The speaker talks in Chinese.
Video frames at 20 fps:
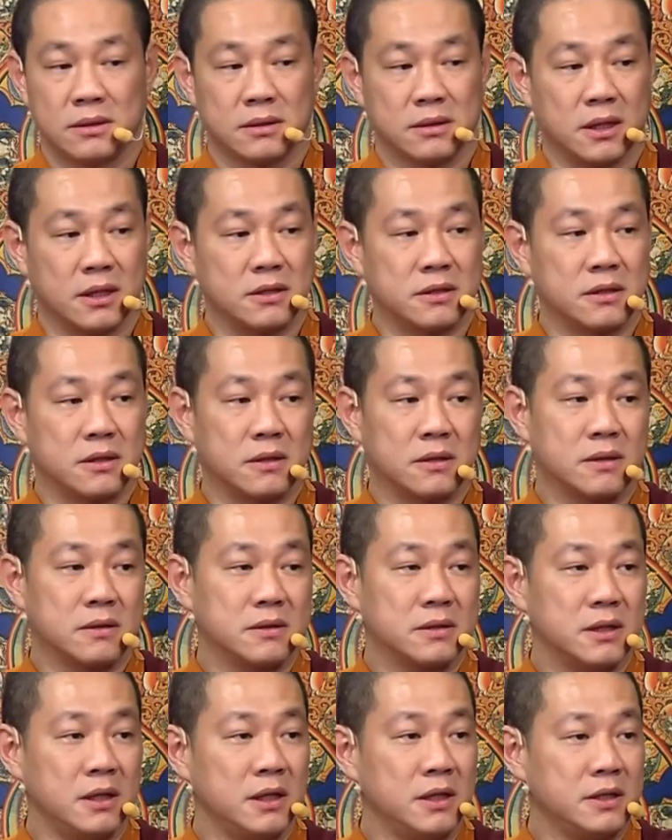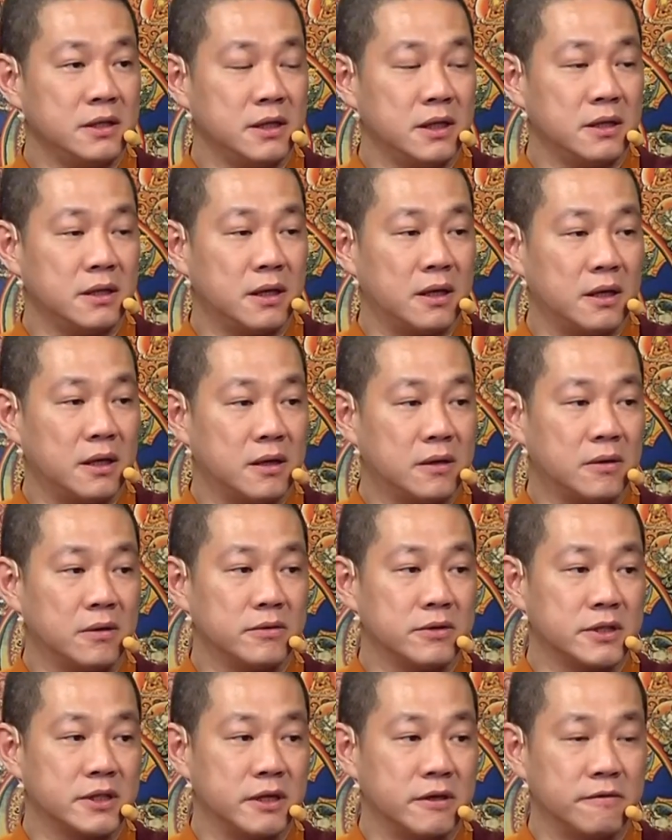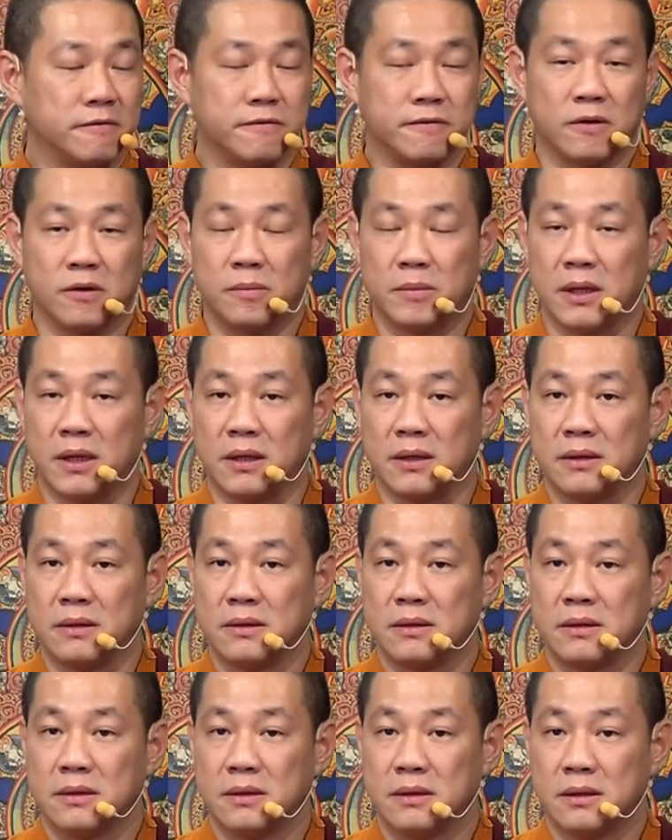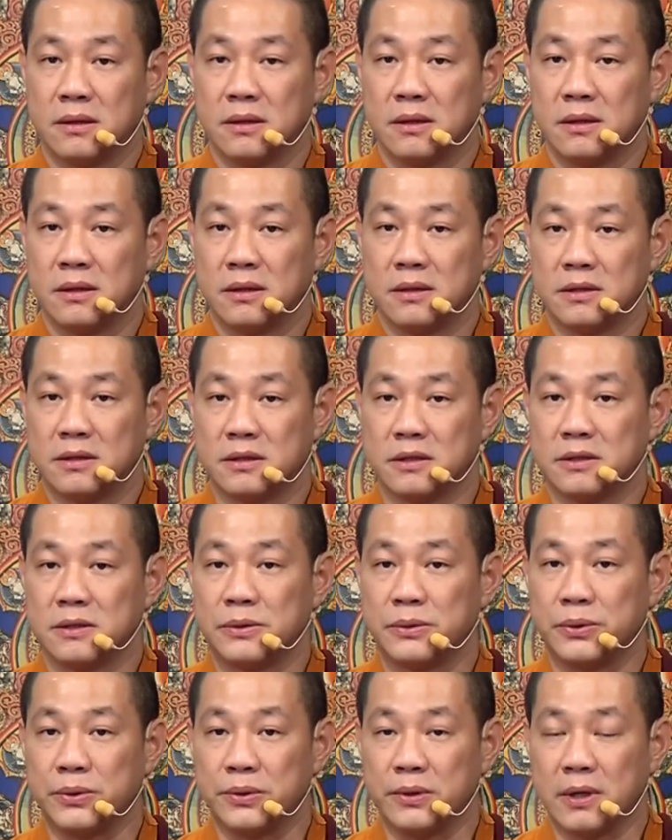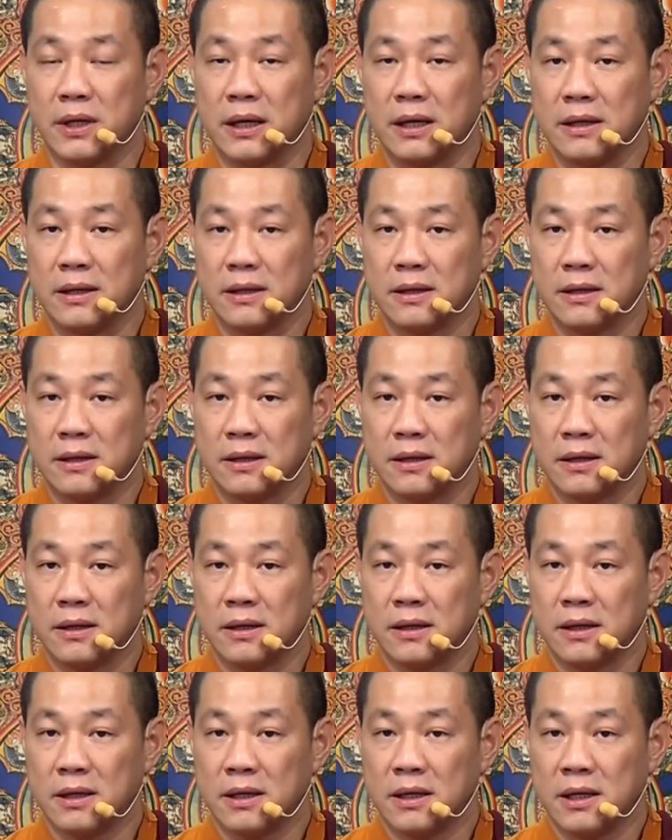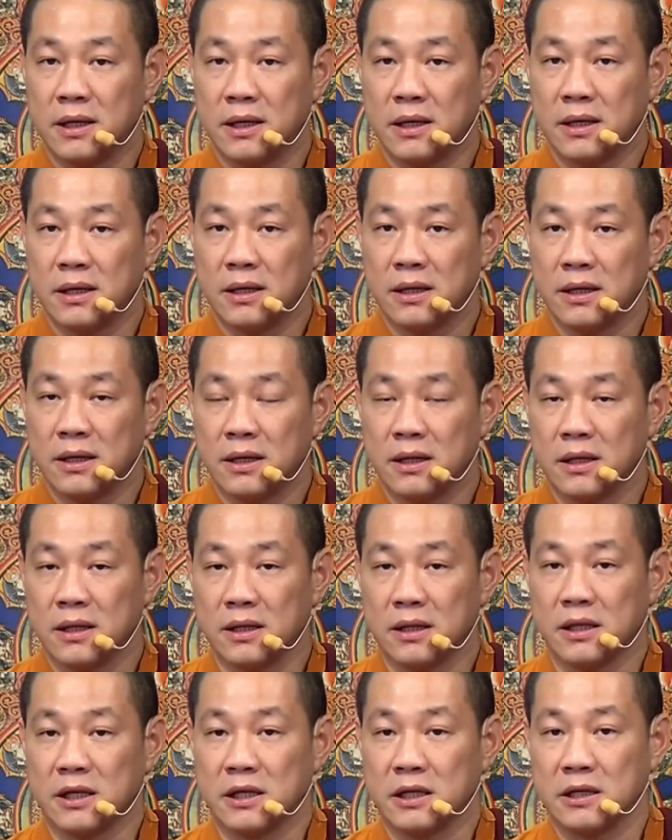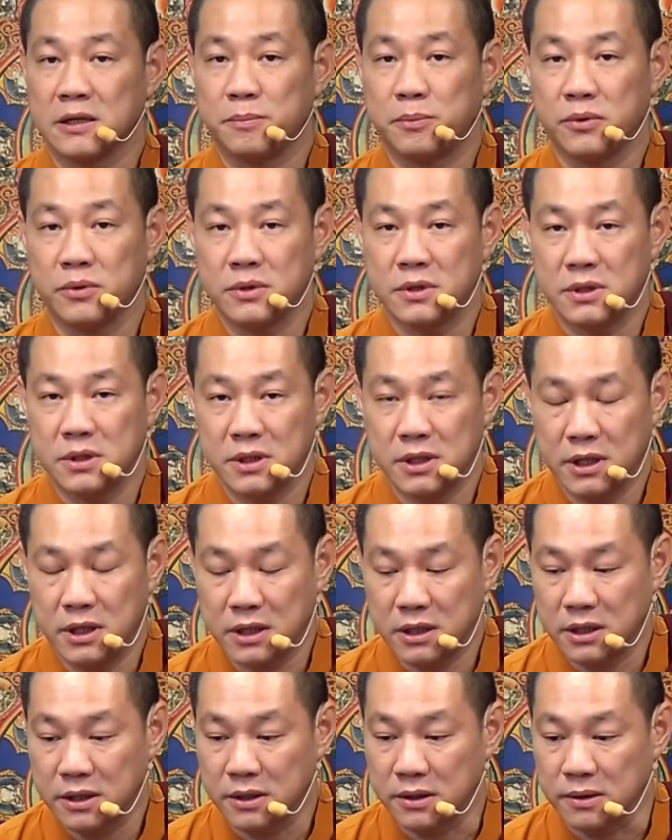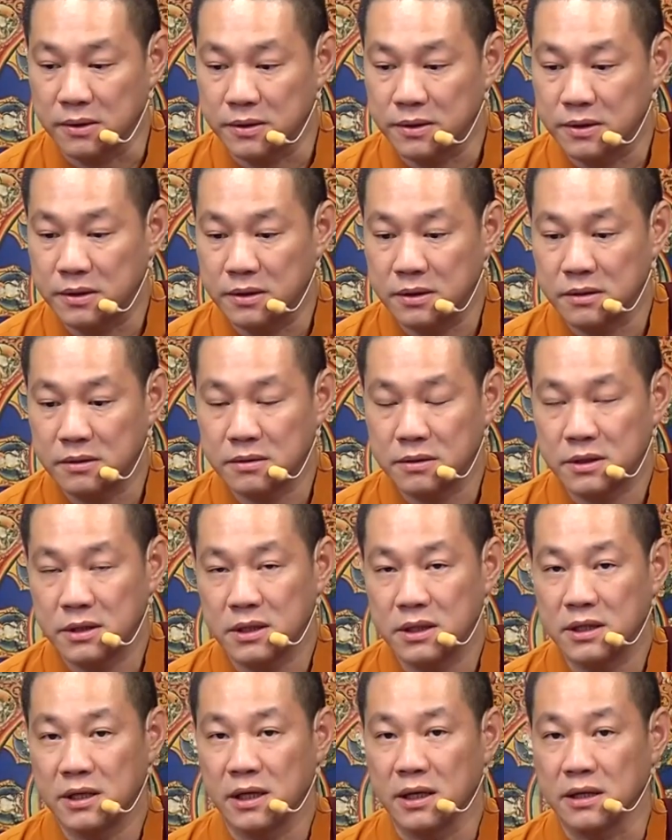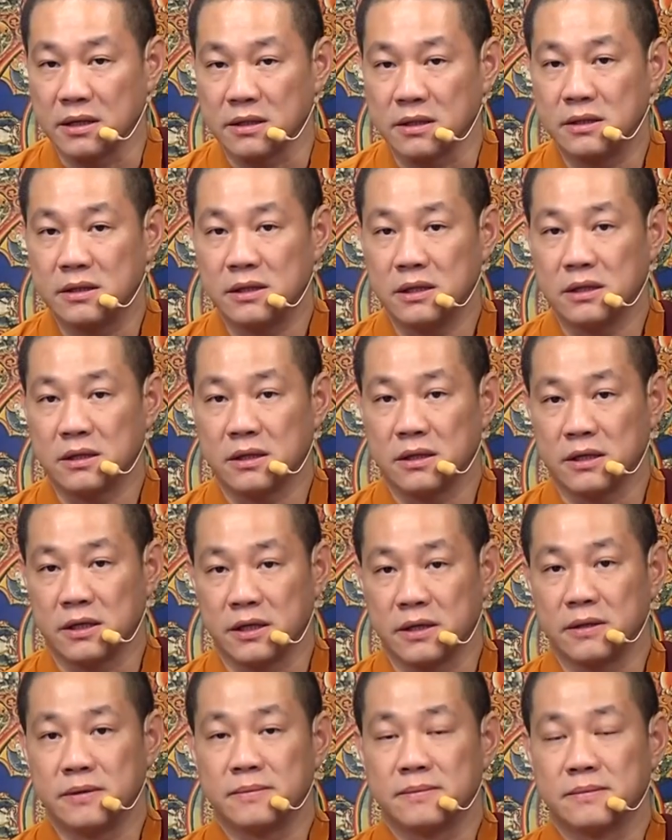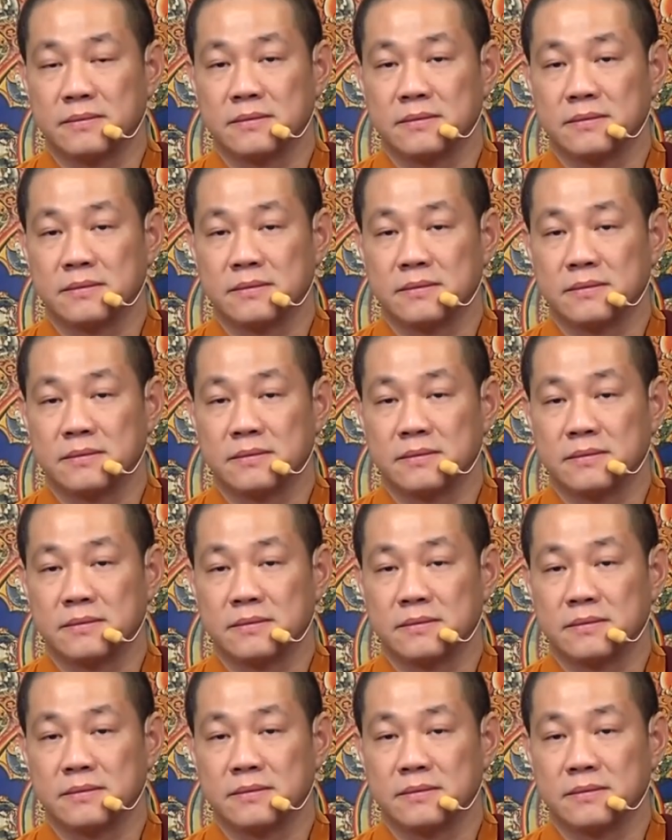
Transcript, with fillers: 但是这些拿来贡献佛门之余啊，你不是一个有修身养性的人，